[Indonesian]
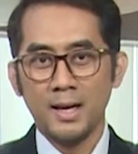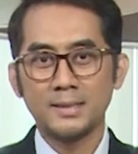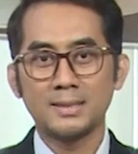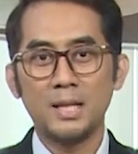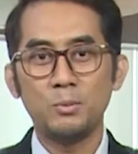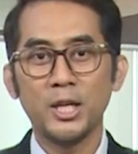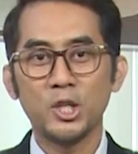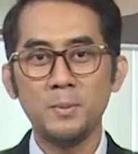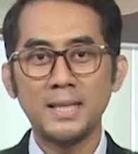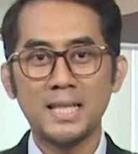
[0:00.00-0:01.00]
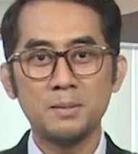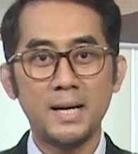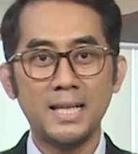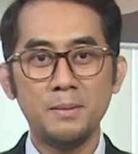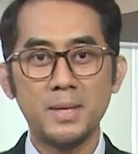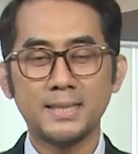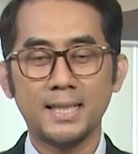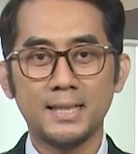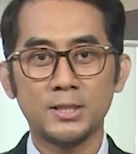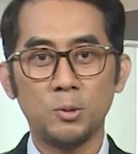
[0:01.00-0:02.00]
Assalamualaikum, Anda kembali
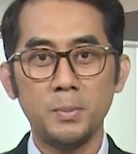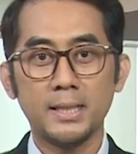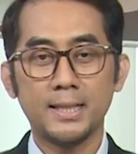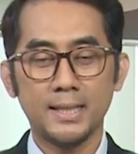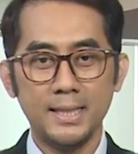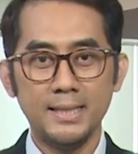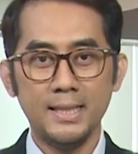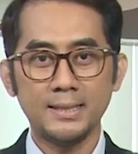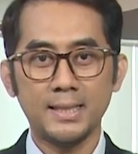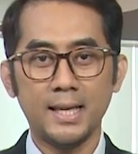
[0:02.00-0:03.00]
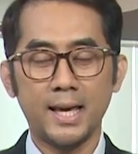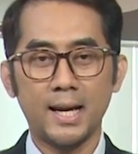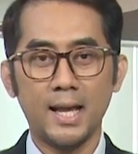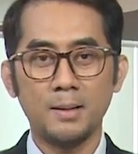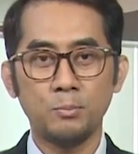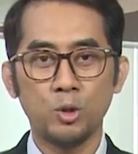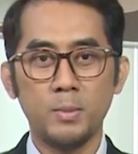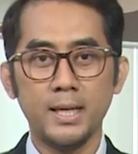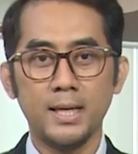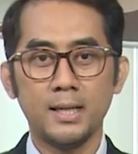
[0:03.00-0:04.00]
menyaksikan topik terkini, saya Erlang
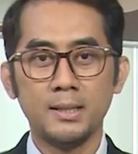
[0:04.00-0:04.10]
Purbaya.